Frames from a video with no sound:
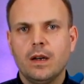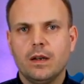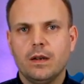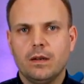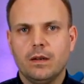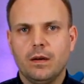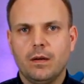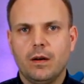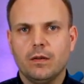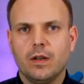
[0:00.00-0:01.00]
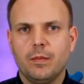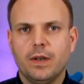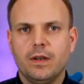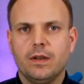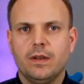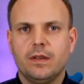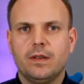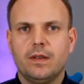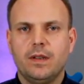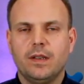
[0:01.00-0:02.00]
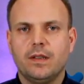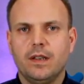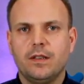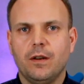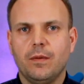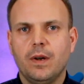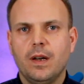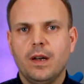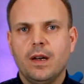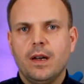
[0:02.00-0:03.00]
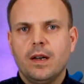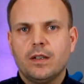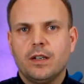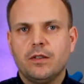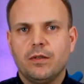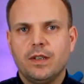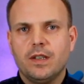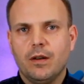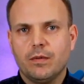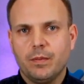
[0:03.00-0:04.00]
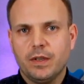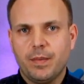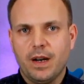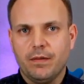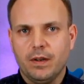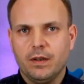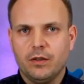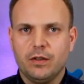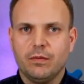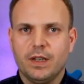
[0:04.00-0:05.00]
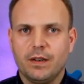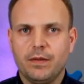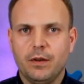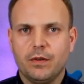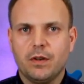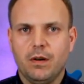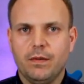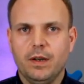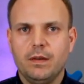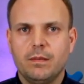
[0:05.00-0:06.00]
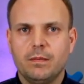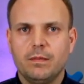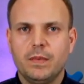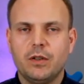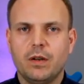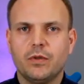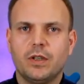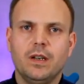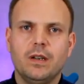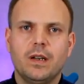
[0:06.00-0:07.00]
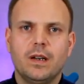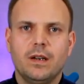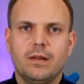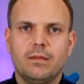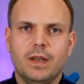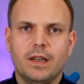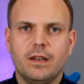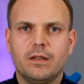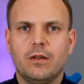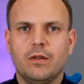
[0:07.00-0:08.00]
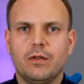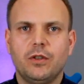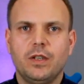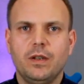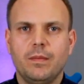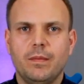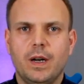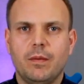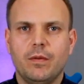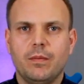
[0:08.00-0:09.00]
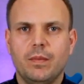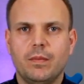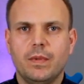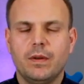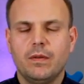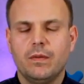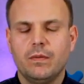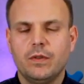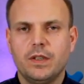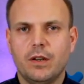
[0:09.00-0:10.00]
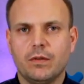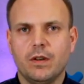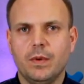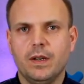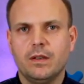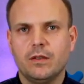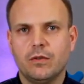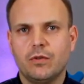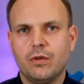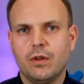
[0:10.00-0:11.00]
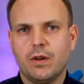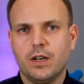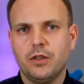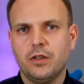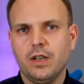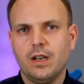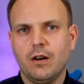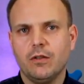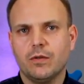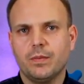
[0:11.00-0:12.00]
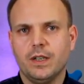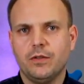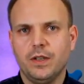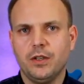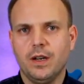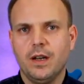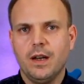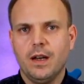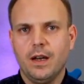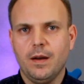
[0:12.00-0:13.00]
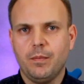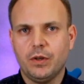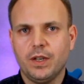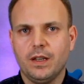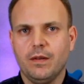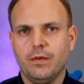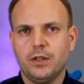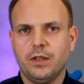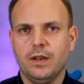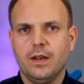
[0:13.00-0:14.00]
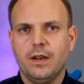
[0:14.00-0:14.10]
E, osoby z synestezją często nie zdają sobie sprawy, że są tak wyjątkowe. Myślą, że takie zdolności mają wszystkie osoby, stąd trudno określić, ile osób na świecie posiada właśnie